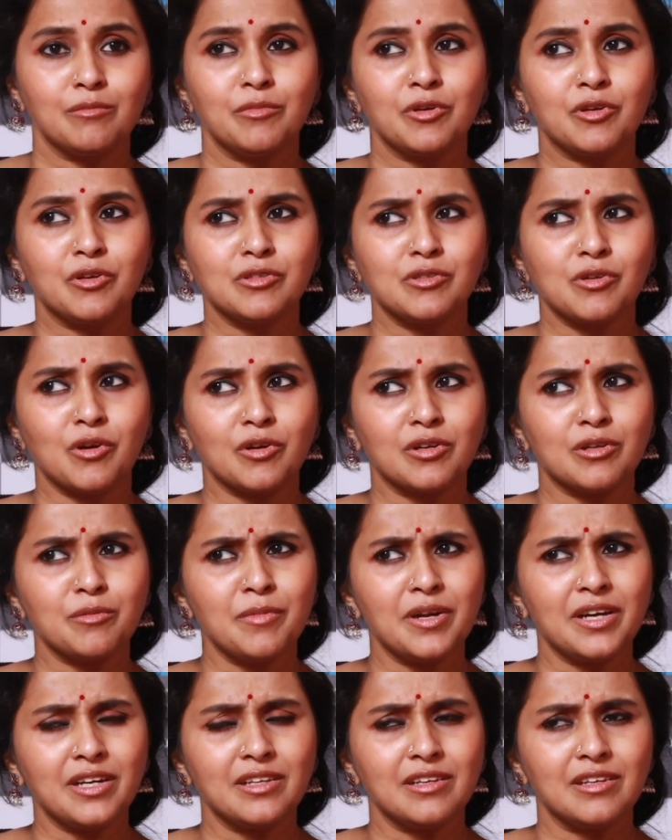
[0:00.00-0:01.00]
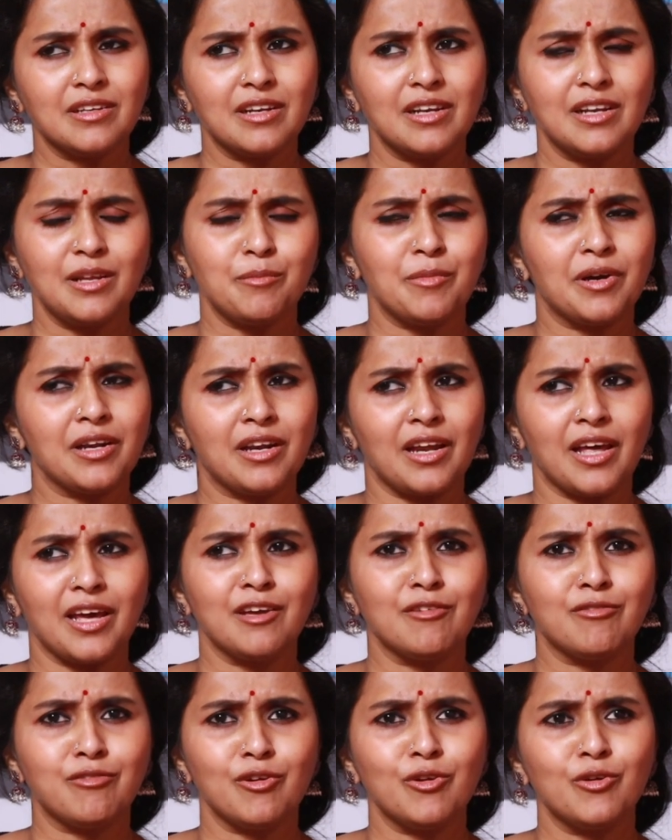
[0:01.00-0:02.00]
బికాజ్ ఆటోమేటిక్లీ మన
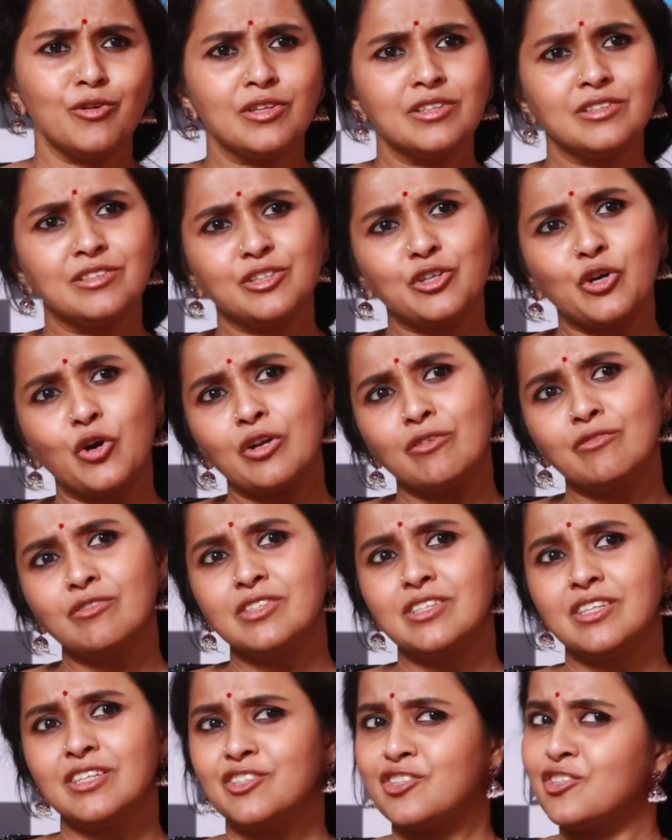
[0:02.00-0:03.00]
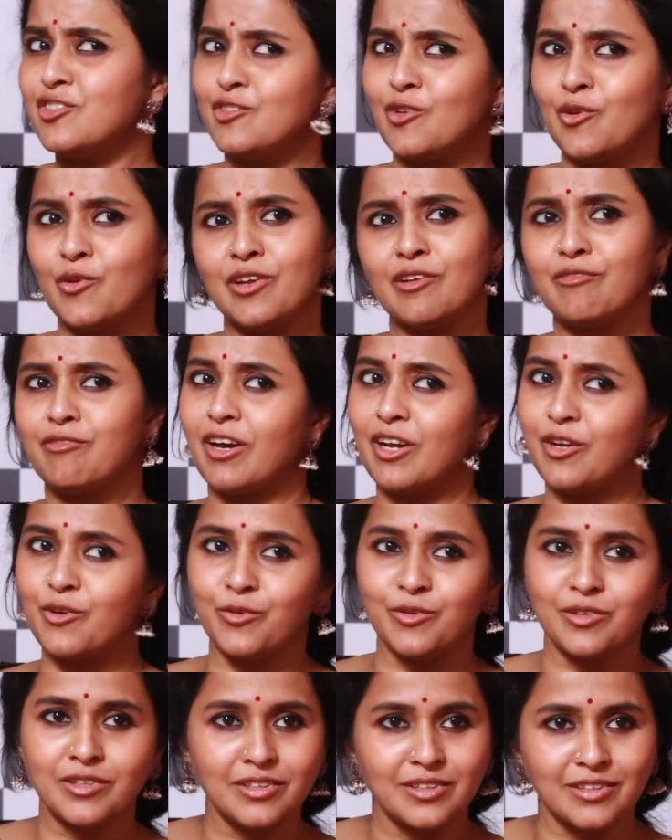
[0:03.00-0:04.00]
లైఫ్లో నుంచి కాన్వర్జేషన్స్లోనే ఫన్
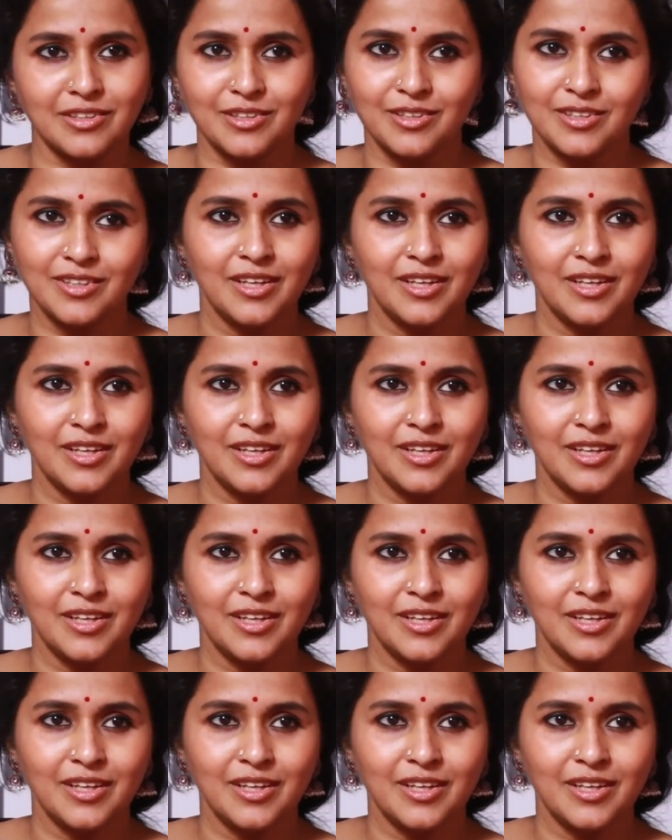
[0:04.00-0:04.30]
ఉంటుంది